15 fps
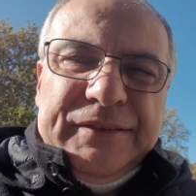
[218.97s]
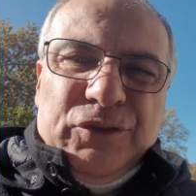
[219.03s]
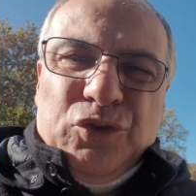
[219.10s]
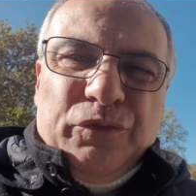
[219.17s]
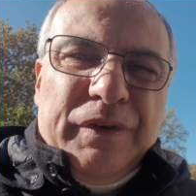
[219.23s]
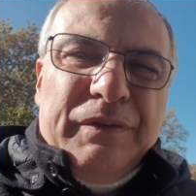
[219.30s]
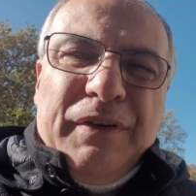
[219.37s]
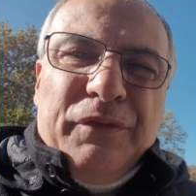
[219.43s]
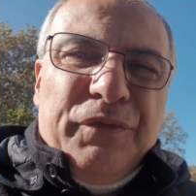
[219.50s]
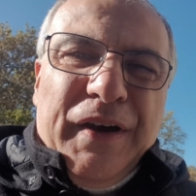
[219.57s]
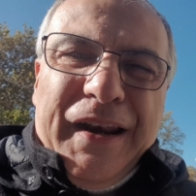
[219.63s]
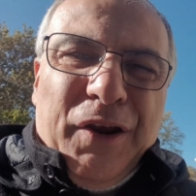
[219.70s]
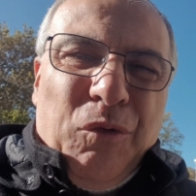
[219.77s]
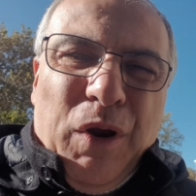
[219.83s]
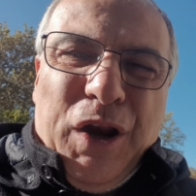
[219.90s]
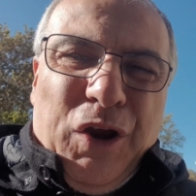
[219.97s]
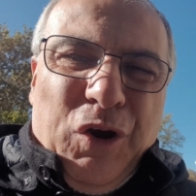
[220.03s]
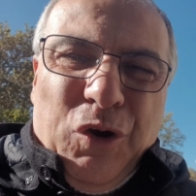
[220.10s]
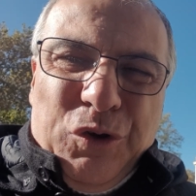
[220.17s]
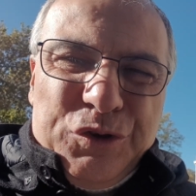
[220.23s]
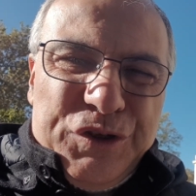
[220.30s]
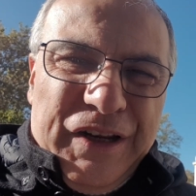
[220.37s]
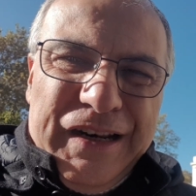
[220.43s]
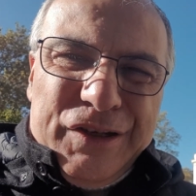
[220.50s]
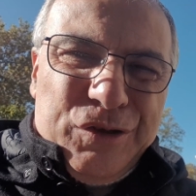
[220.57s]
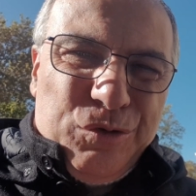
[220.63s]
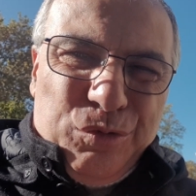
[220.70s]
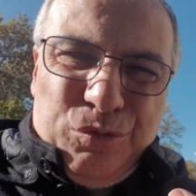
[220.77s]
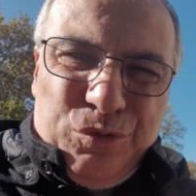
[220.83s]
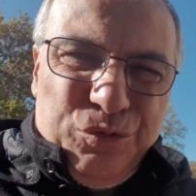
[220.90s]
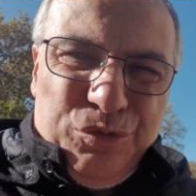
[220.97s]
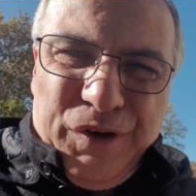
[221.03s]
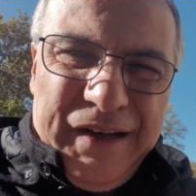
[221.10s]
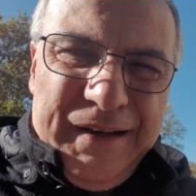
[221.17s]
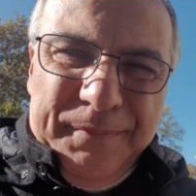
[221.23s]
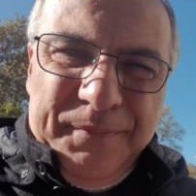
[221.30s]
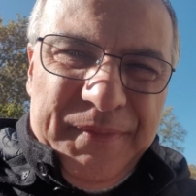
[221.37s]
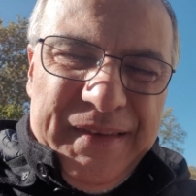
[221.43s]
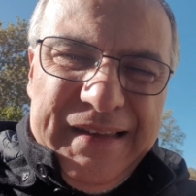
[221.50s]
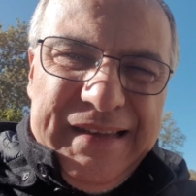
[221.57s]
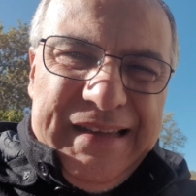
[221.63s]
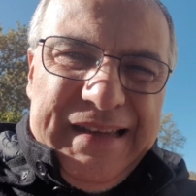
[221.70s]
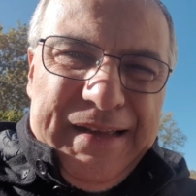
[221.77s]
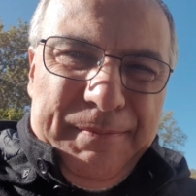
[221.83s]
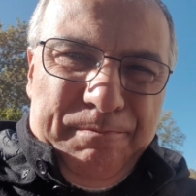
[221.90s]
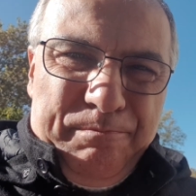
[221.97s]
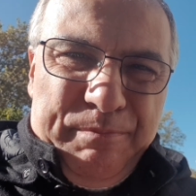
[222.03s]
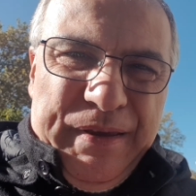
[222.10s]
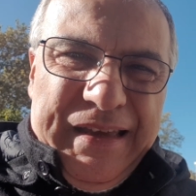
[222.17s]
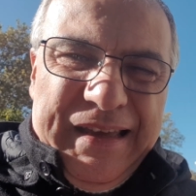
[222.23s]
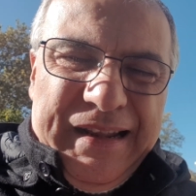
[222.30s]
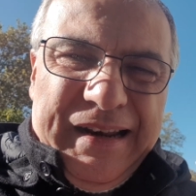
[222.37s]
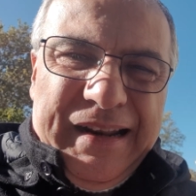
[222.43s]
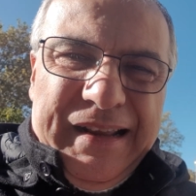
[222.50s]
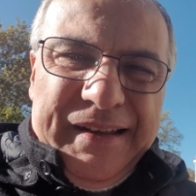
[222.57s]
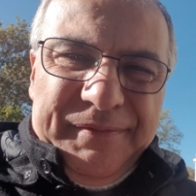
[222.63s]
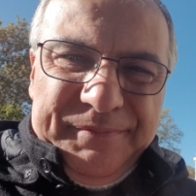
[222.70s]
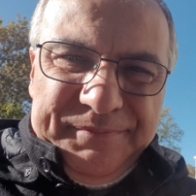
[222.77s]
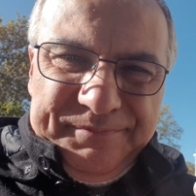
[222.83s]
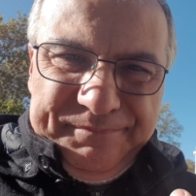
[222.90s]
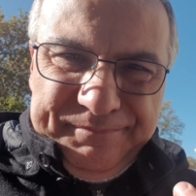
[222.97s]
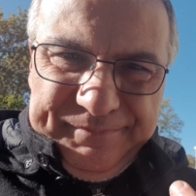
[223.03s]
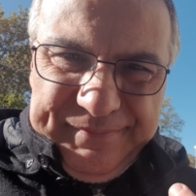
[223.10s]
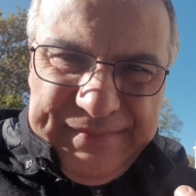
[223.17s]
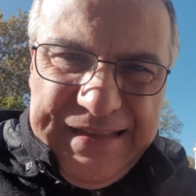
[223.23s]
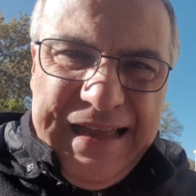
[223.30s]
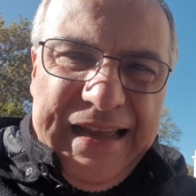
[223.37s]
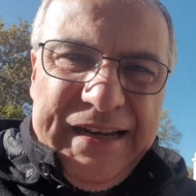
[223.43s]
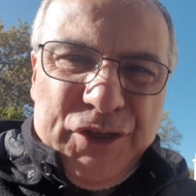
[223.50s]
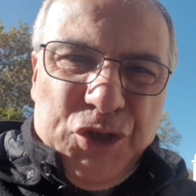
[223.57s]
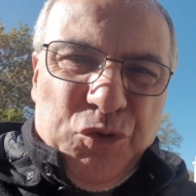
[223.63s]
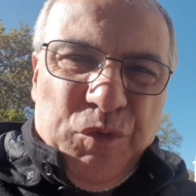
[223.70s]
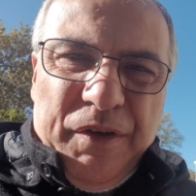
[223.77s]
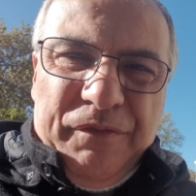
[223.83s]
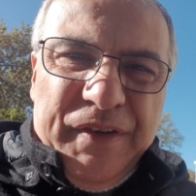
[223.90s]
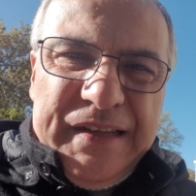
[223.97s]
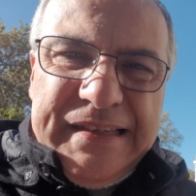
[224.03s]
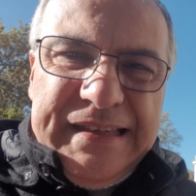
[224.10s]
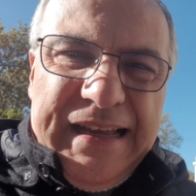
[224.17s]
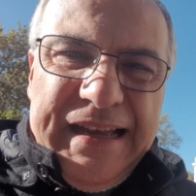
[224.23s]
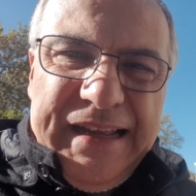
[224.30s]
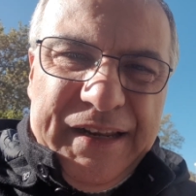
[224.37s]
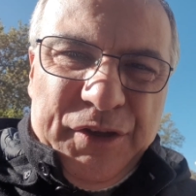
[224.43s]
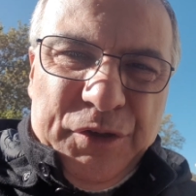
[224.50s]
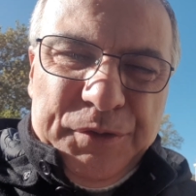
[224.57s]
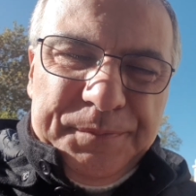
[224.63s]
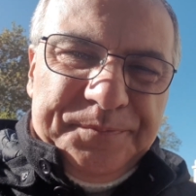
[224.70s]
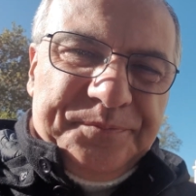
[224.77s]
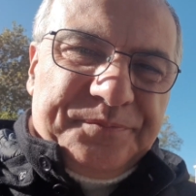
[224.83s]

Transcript: doveva fare qualcosa la struttura per darci un avversario